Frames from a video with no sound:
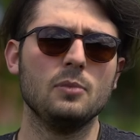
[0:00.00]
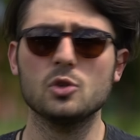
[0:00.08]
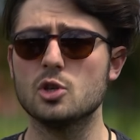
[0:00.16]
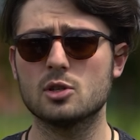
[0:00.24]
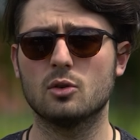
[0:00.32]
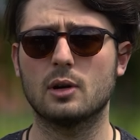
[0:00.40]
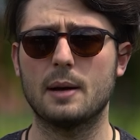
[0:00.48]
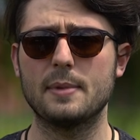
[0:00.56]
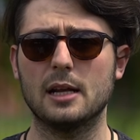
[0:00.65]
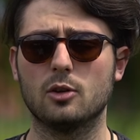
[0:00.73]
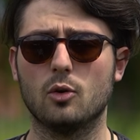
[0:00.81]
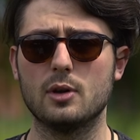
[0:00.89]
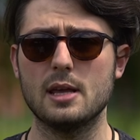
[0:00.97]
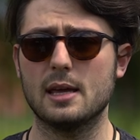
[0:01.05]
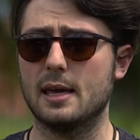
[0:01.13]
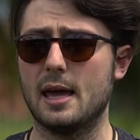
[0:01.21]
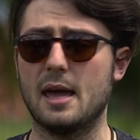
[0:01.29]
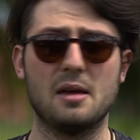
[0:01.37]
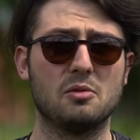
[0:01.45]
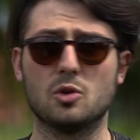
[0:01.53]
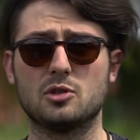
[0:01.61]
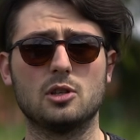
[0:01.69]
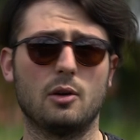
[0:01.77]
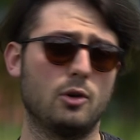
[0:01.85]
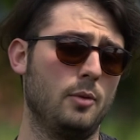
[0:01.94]
ci sono camminatori che non
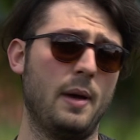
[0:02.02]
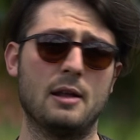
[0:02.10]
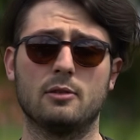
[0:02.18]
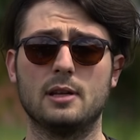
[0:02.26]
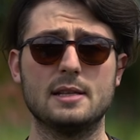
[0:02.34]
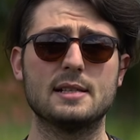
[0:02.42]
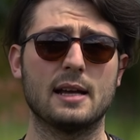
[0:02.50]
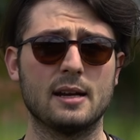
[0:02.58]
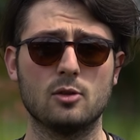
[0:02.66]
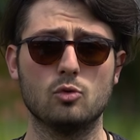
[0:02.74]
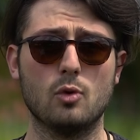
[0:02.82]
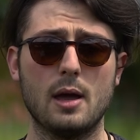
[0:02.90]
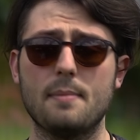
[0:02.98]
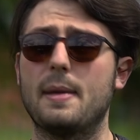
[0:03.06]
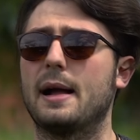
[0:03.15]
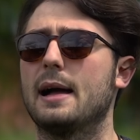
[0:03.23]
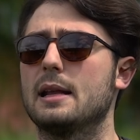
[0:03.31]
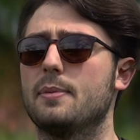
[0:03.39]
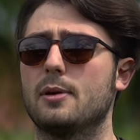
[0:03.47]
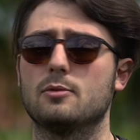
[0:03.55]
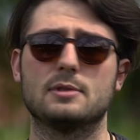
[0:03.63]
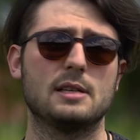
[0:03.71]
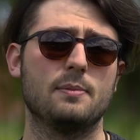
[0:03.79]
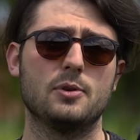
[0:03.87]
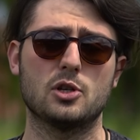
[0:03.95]
si trovano bene a utilizzarne due, magari per un
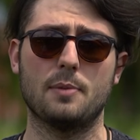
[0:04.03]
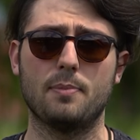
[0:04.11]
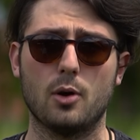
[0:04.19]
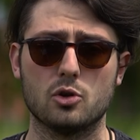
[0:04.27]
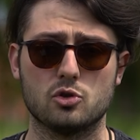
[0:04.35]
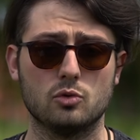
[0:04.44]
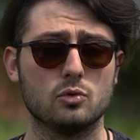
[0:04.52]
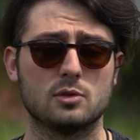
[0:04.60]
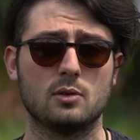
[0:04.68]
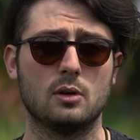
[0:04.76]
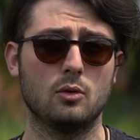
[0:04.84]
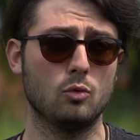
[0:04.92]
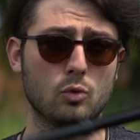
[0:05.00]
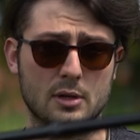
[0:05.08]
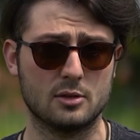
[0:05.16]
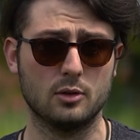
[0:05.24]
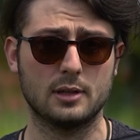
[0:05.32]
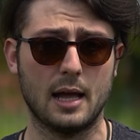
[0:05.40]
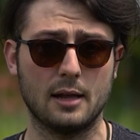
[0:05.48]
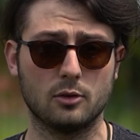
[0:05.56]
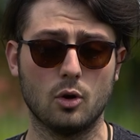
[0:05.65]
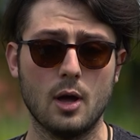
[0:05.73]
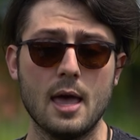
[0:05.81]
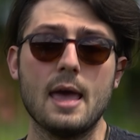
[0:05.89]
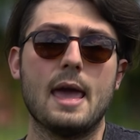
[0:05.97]
semplice appoggio ne usano una
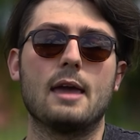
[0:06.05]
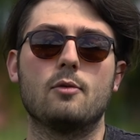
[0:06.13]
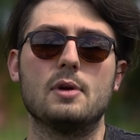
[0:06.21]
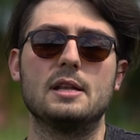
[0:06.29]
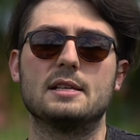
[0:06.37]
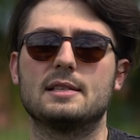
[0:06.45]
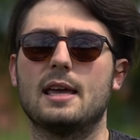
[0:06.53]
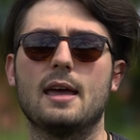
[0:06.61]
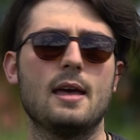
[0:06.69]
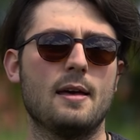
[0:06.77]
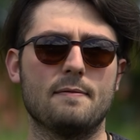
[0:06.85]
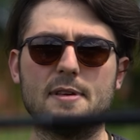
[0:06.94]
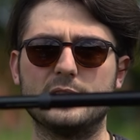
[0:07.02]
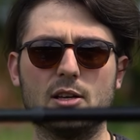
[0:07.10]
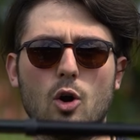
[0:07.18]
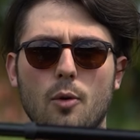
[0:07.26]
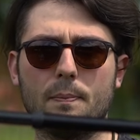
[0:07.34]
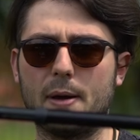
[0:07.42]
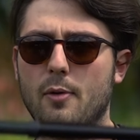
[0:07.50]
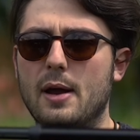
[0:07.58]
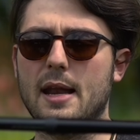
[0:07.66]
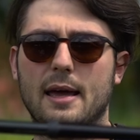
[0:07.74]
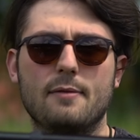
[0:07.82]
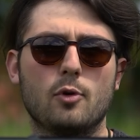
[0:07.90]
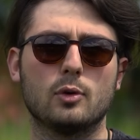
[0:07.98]
soltanto e quindi se vi si rompe
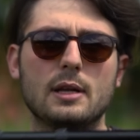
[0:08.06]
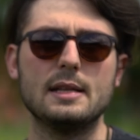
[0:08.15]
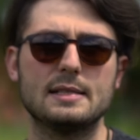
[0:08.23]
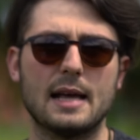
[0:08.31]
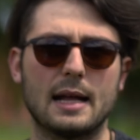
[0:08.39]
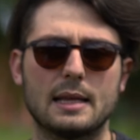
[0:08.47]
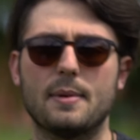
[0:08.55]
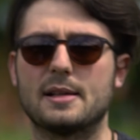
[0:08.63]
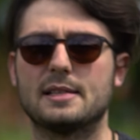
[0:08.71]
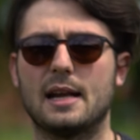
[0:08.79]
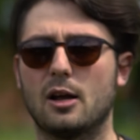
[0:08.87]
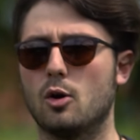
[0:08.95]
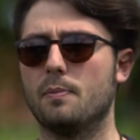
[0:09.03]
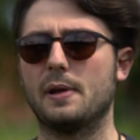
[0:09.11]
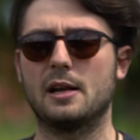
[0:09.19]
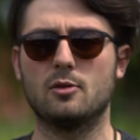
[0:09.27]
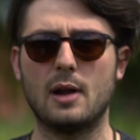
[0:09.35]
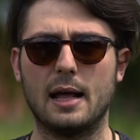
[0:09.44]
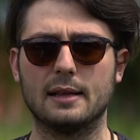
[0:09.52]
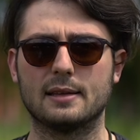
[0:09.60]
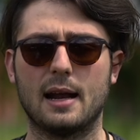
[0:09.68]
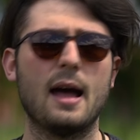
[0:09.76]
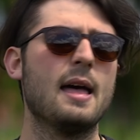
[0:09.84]
quella che voi utilizzate basterà comprarne un'altra.